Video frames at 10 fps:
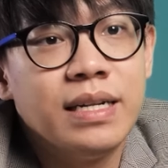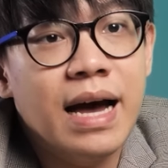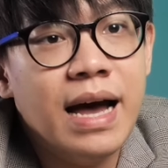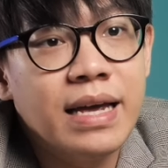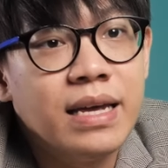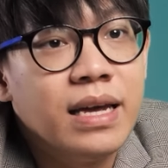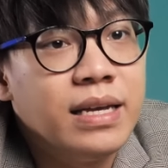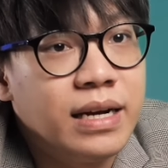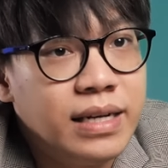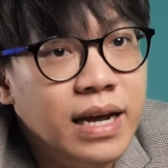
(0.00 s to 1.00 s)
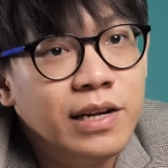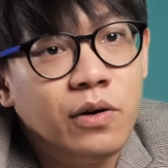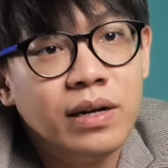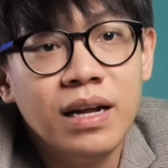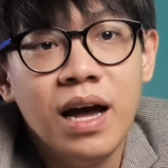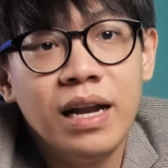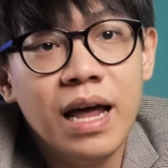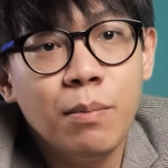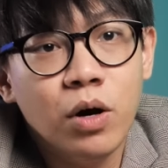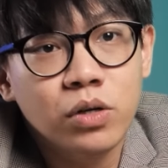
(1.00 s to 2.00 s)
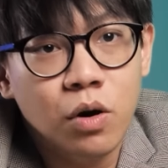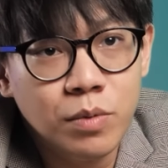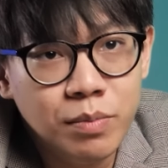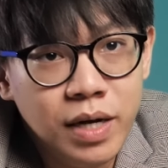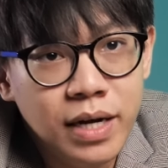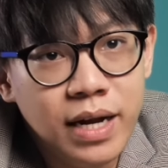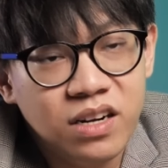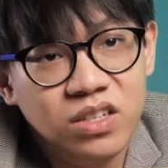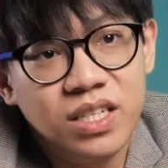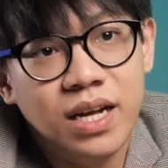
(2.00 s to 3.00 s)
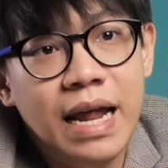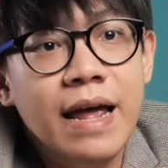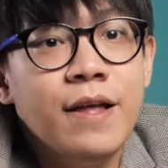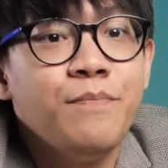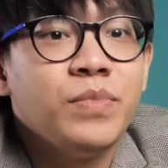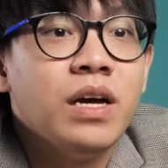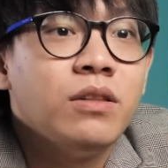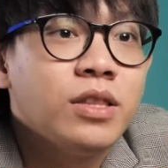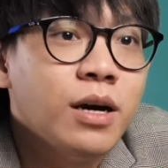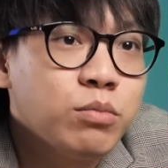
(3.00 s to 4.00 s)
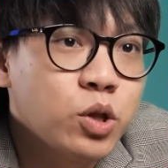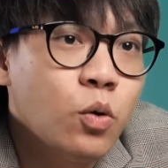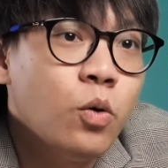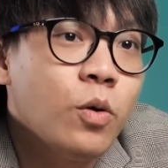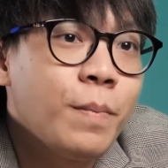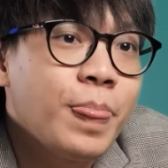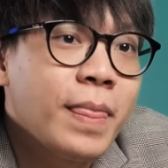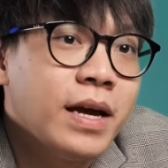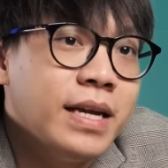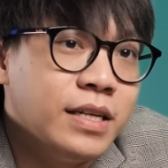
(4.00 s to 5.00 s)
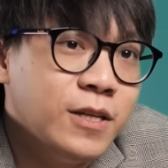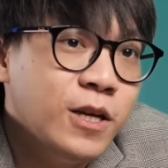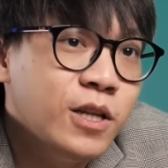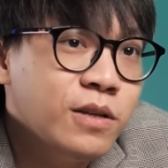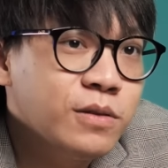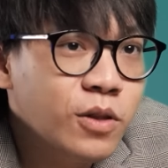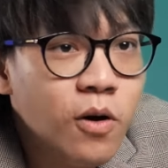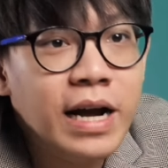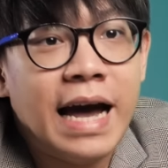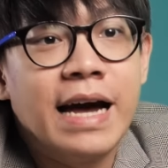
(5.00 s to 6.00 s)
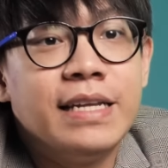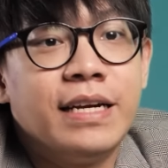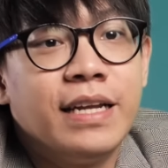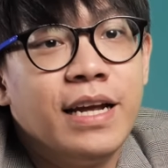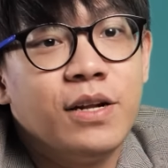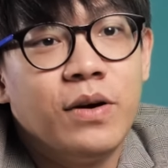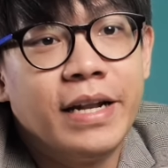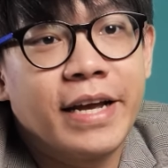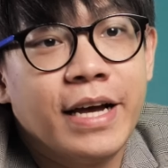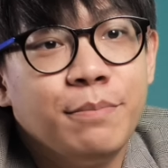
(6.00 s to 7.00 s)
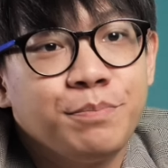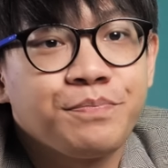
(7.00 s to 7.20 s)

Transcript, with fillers: ได้อย่างแน่นอนและพอร์ตของเพื่อนๆเนี่ยก็จะได้เติบโตอย่างที่ต้องการอย่างแน่นอนนะครับ